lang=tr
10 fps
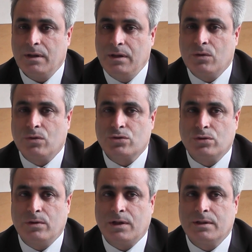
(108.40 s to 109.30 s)
iyi
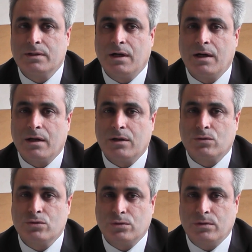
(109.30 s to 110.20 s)
koşullarda, daha rahat
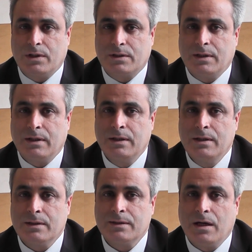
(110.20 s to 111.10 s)
koşullarda,
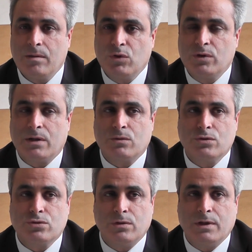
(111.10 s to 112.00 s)
daha modern
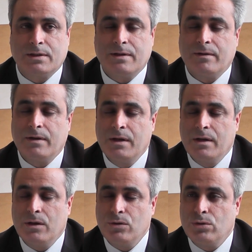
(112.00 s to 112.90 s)
koşullarda
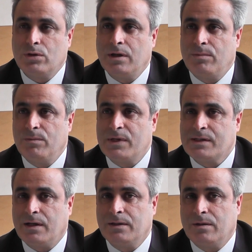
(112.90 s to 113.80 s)

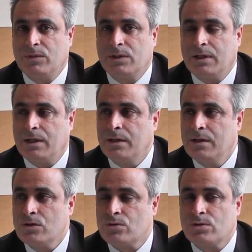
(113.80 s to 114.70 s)
yürütülebilmesi anlamında
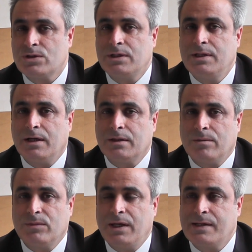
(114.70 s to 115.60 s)
çok ciddi
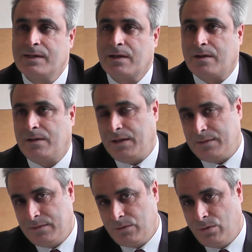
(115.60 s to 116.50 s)
anlamda eksiklikler
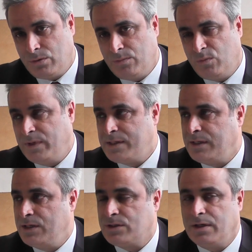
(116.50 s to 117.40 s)
gördüm bu
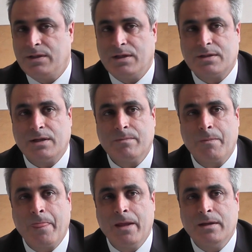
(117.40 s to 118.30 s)
mesleği icra ederken.
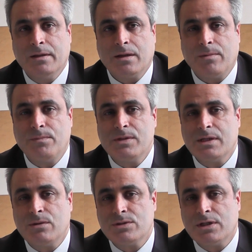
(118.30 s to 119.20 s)
Tabi
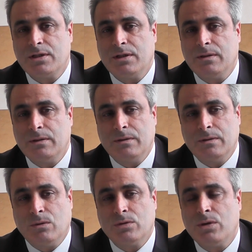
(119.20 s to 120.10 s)
bizden önceki
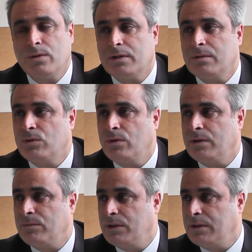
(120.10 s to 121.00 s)
e, oda yönetimi
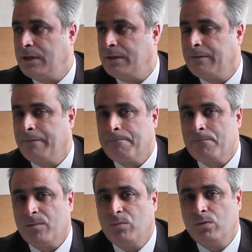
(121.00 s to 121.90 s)
döneminde
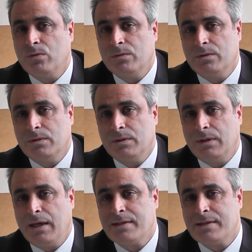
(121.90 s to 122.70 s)
bu e,